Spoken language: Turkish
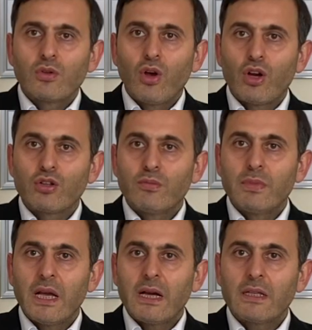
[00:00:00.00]
gördüm bir
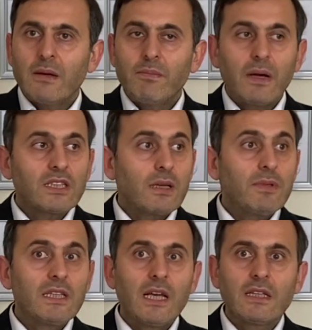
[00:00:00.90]
yerde. Başka
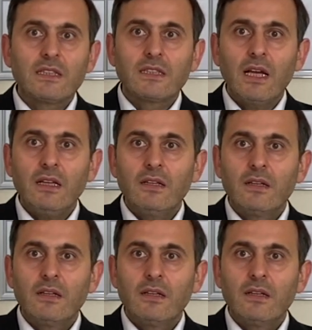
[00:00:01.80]
bir diyetisyen.